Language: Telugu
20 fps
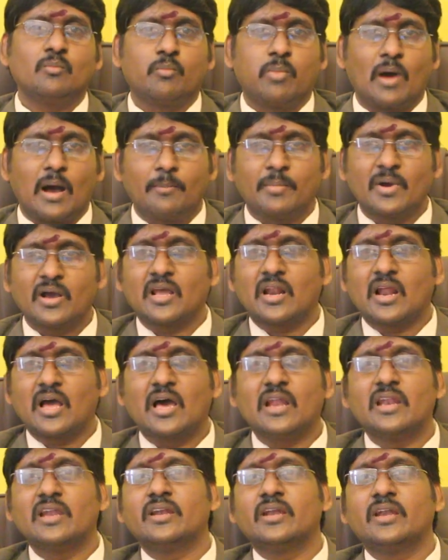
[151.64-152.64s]

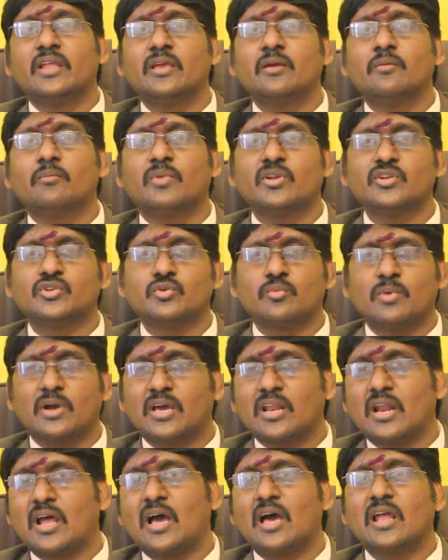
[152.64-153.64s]
పాపగ్రహాలు ఏంటి మరి
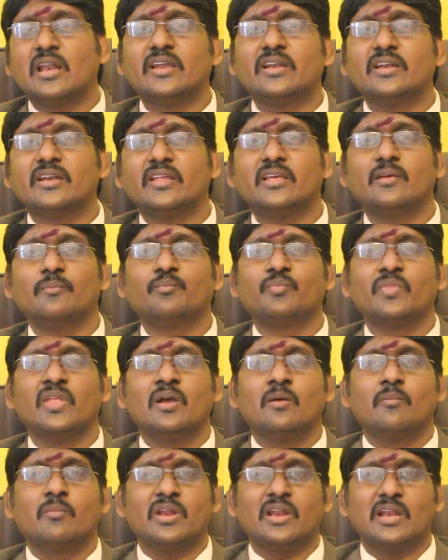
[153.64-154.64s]
శుభగ్రహాలు ఏంటి
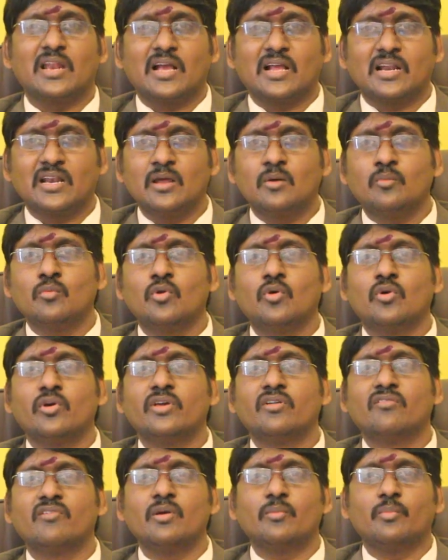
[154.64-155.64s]
మరి లగ్నంలో
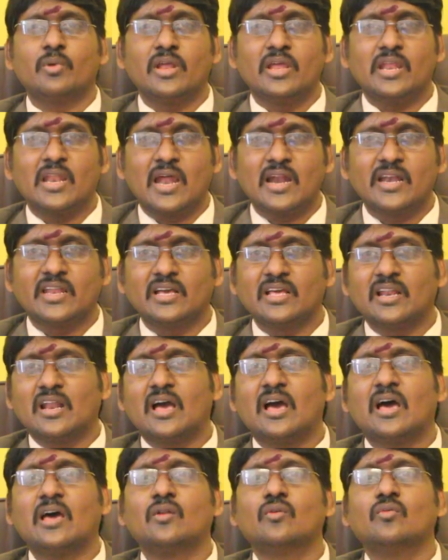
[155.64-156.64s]
ఇరువైపులా ఎలాంటి
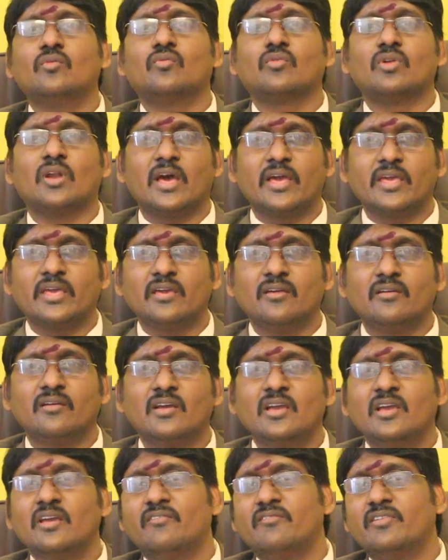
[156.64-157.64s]
గ్రహాలు ఉన్నాయి
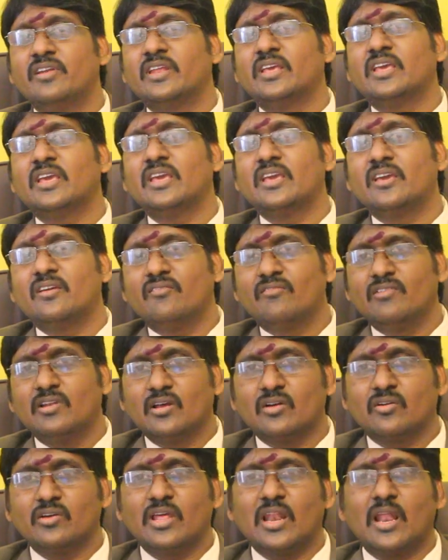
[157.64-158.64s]
వీటికి
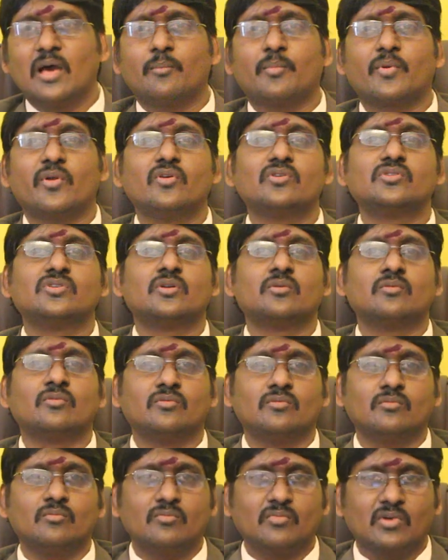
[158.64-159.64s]
వీళ్ళకు ఎలా
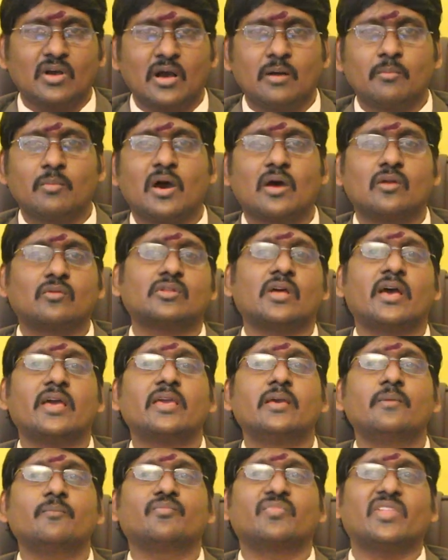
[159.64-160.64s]
ప్రయోజనంగా
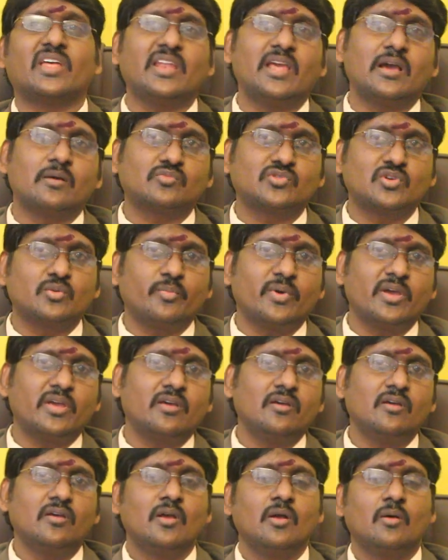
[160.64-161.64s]
మారుతాయి అనే అంశంపై
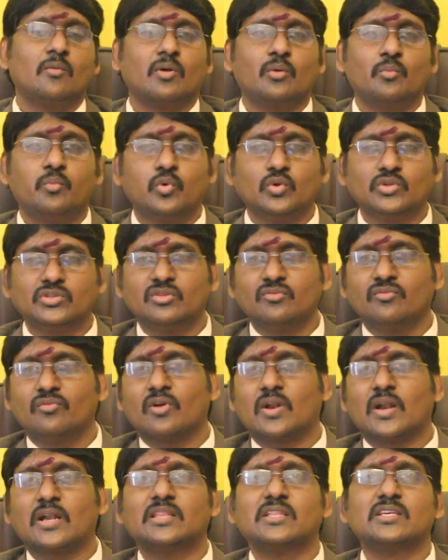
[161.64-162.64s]
మనం పూర్తి
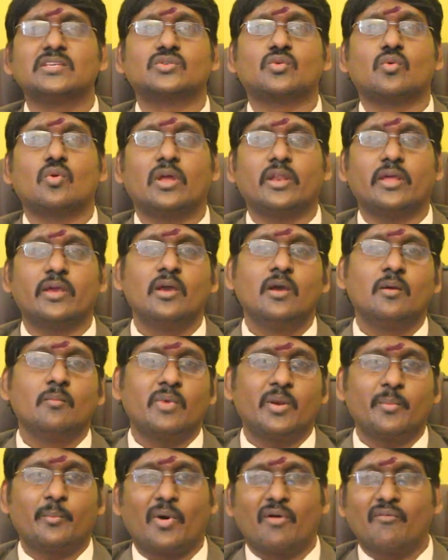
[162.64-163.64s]
వివరణ తీసుకోవాలి
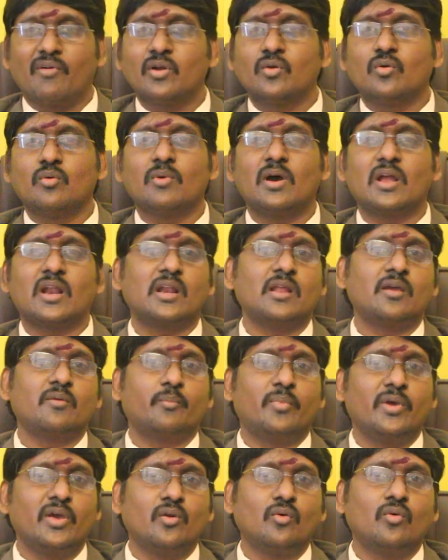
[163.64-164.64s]
మరి పవన్ కుమార్ అనే
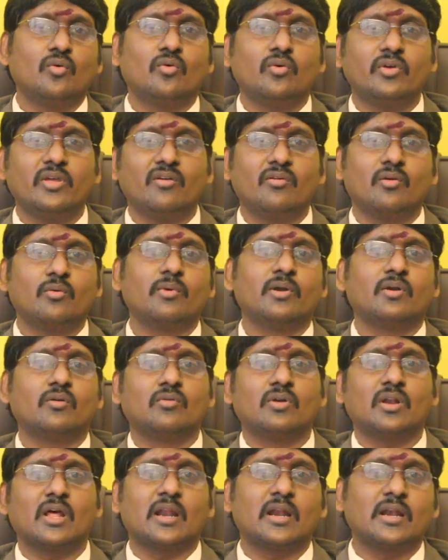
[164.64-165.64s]
పేరు ఎవరు
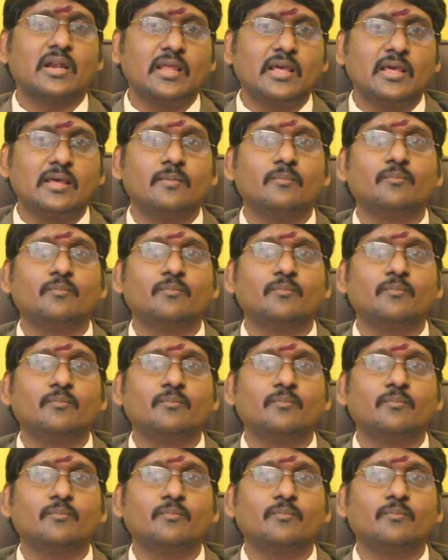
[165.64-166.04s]
పెట్టుకుంటారంటే